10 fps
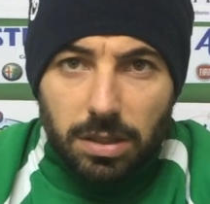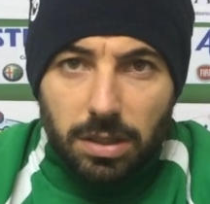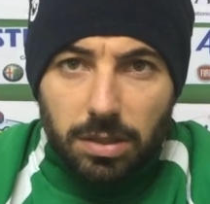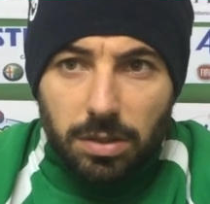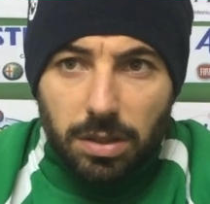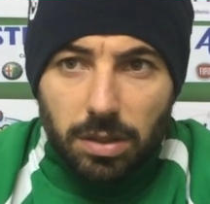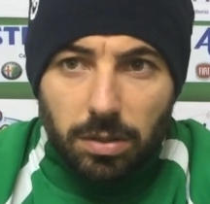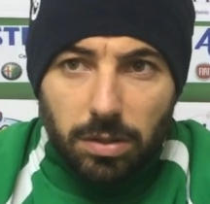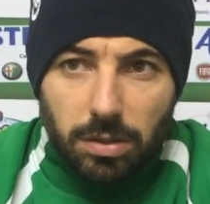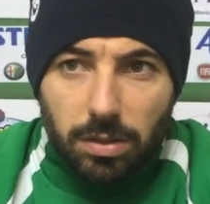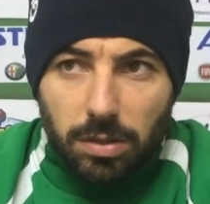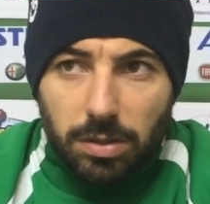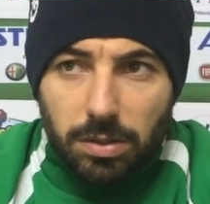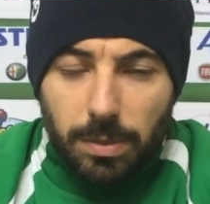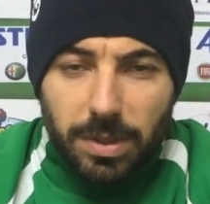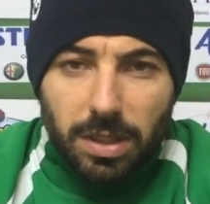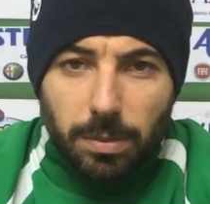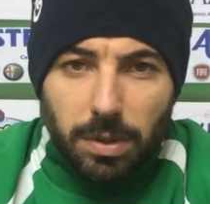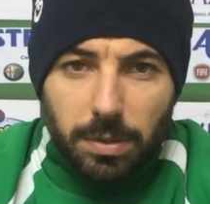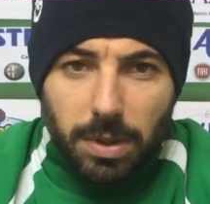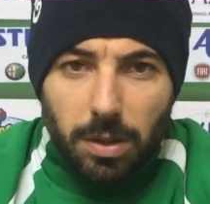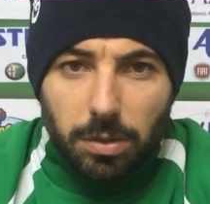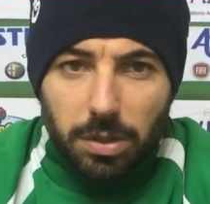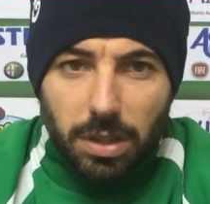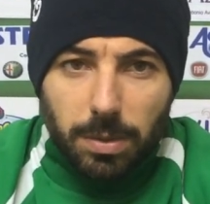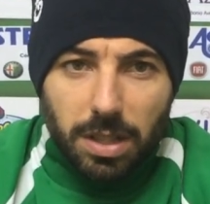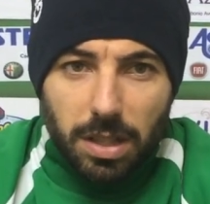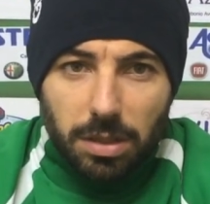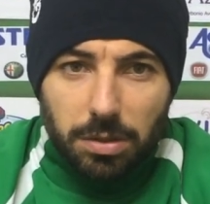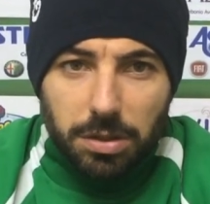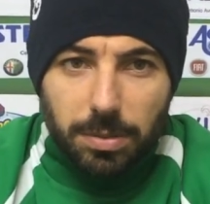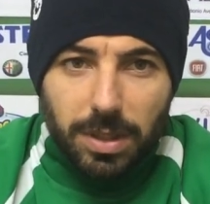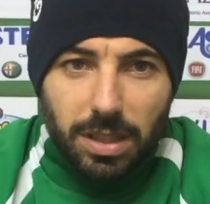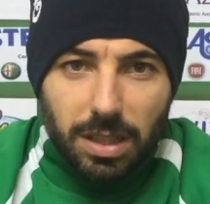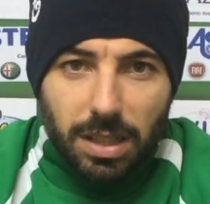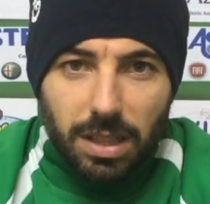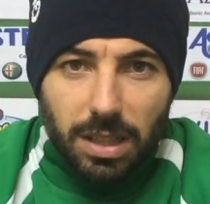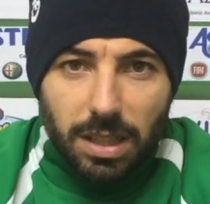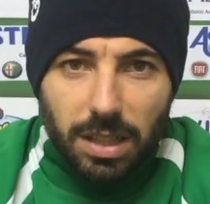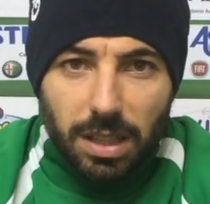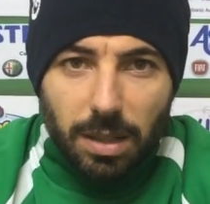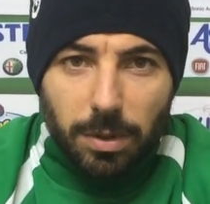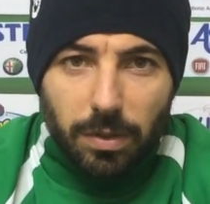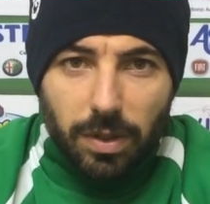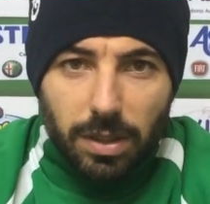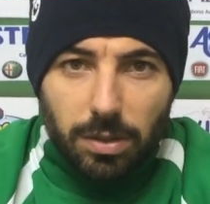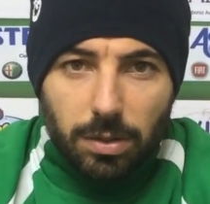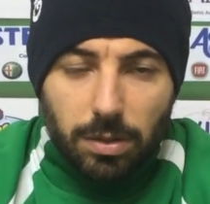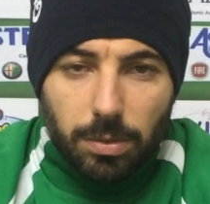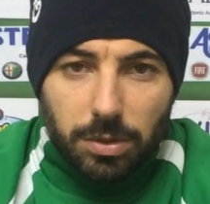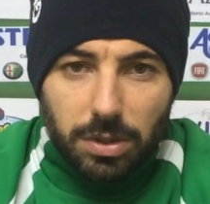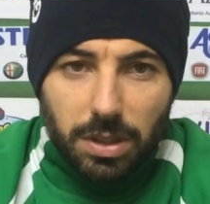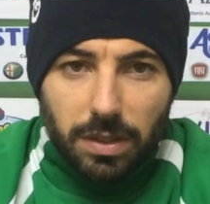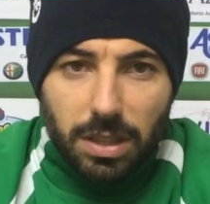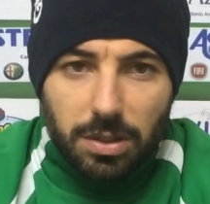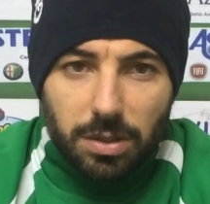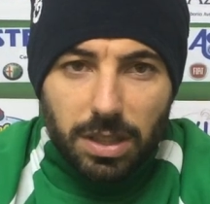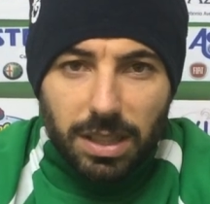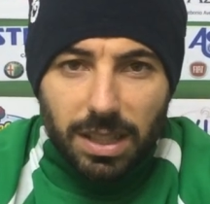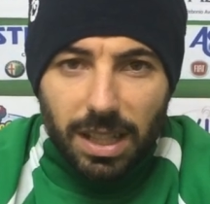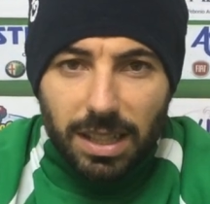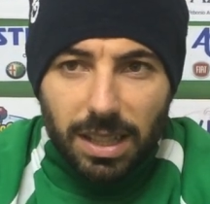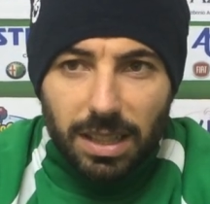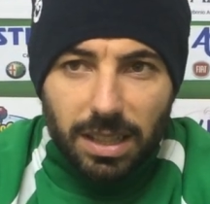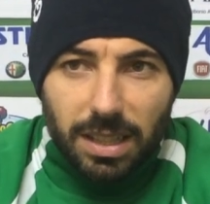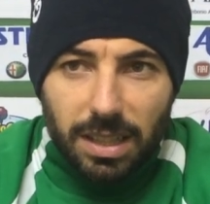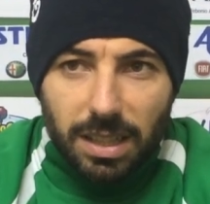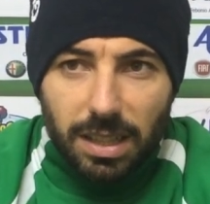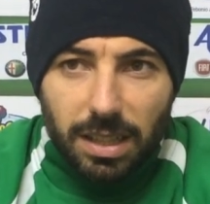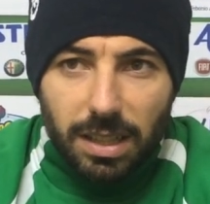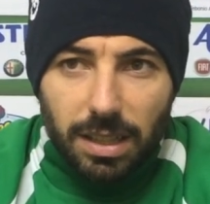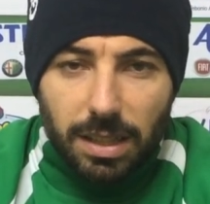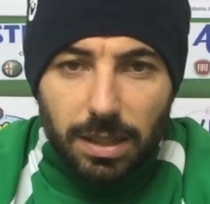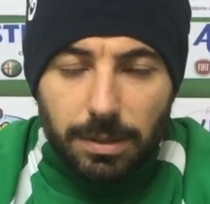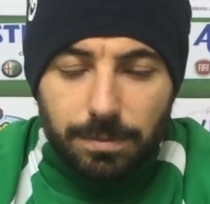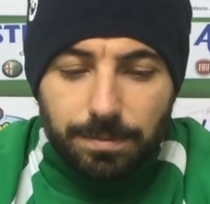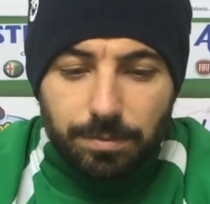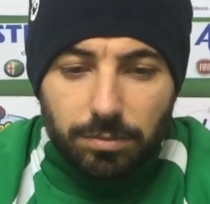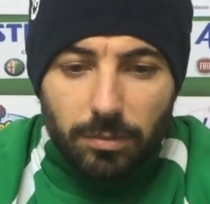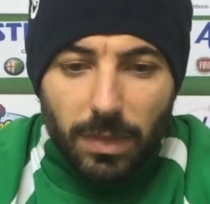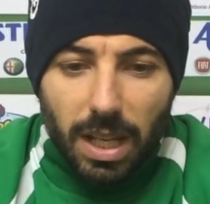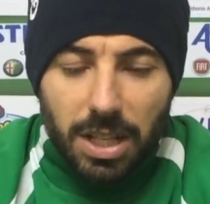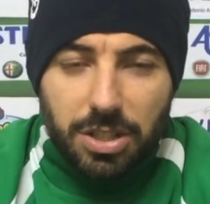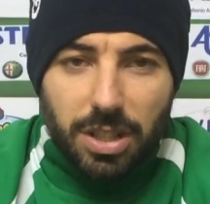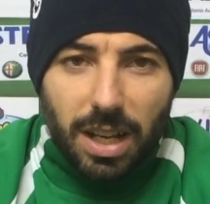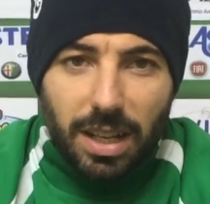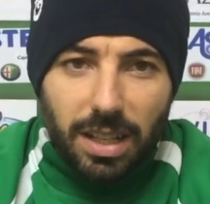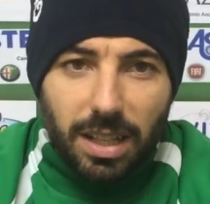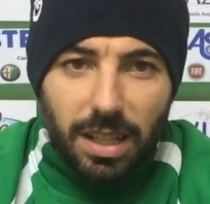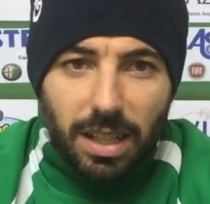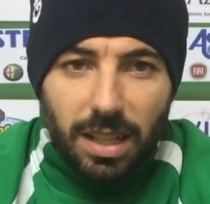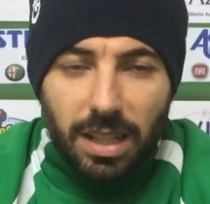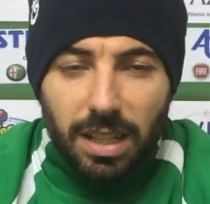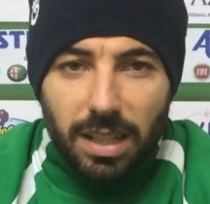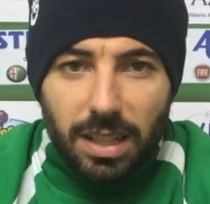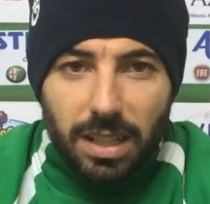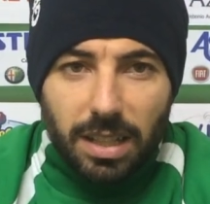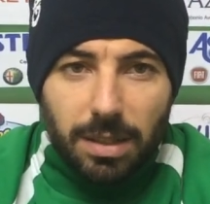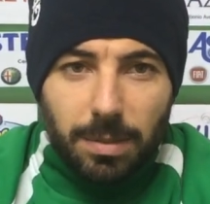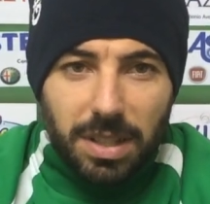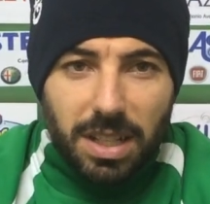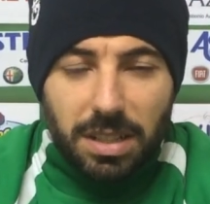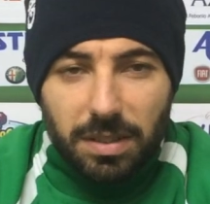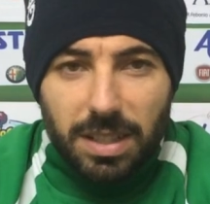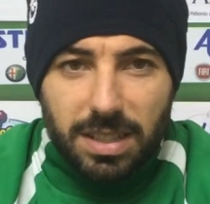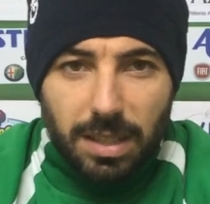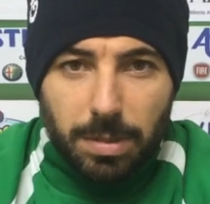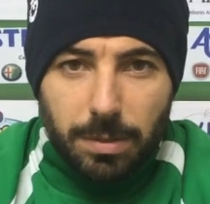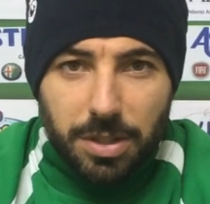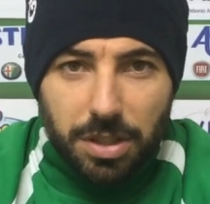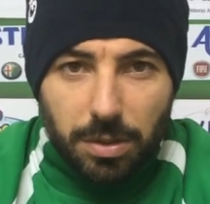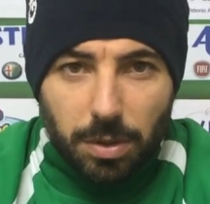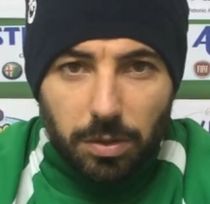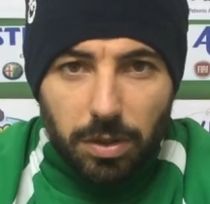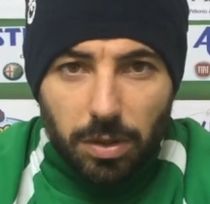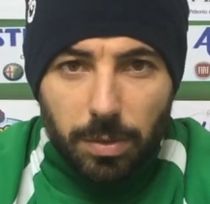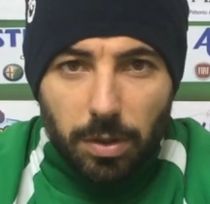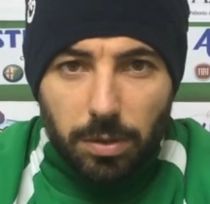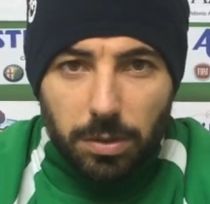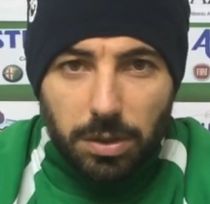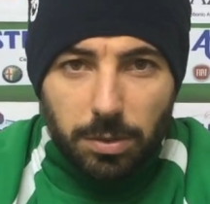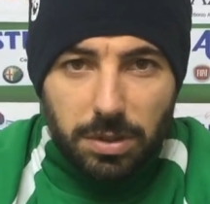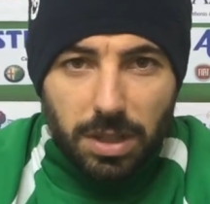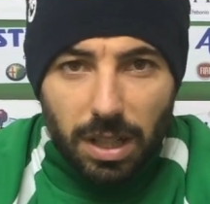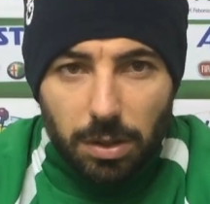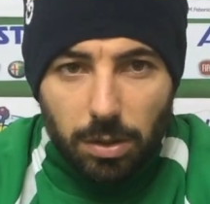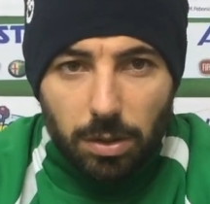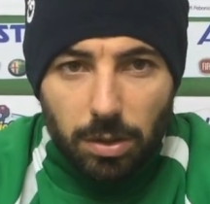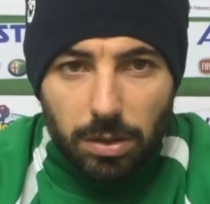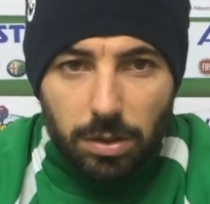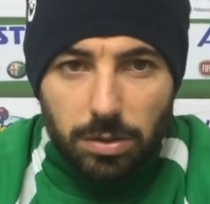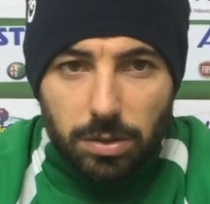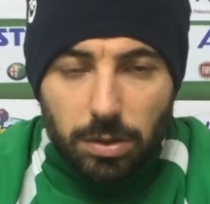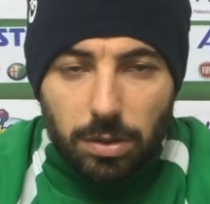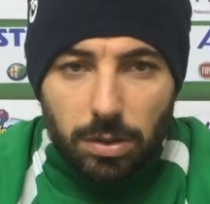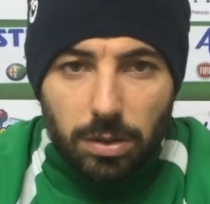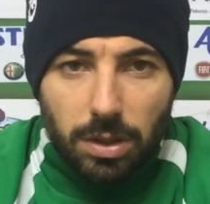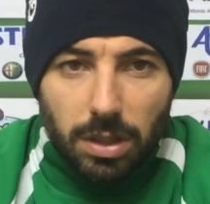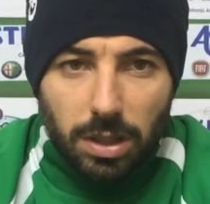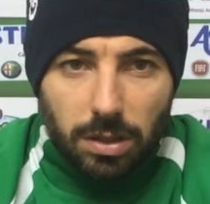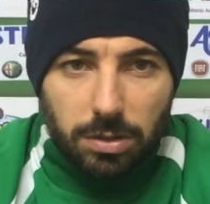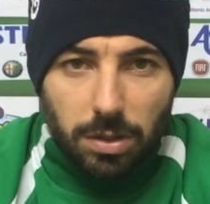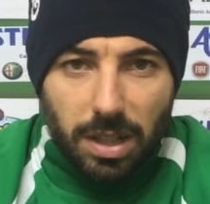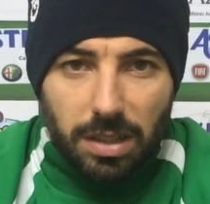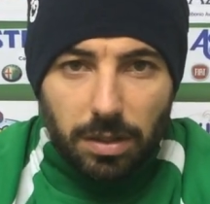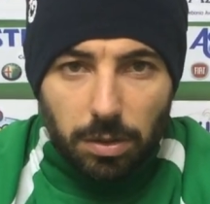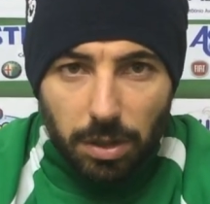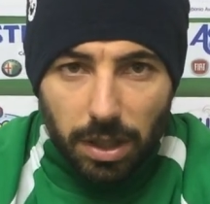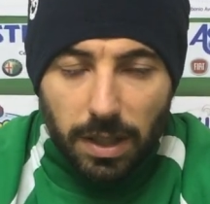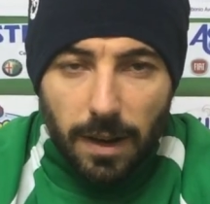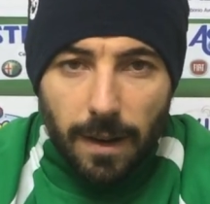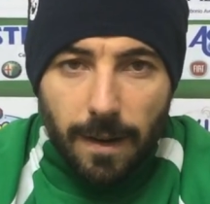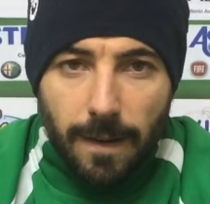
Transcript: il giorno di ritorno sicuramente mi, mi, auguro di ripetere le 12 partite che abbiamo fatto positive nel giorno di andata e, e girare eh, in maniera diversa le prime 5 dove non abbiamo dimostrato il nostro, il nostro reale valore.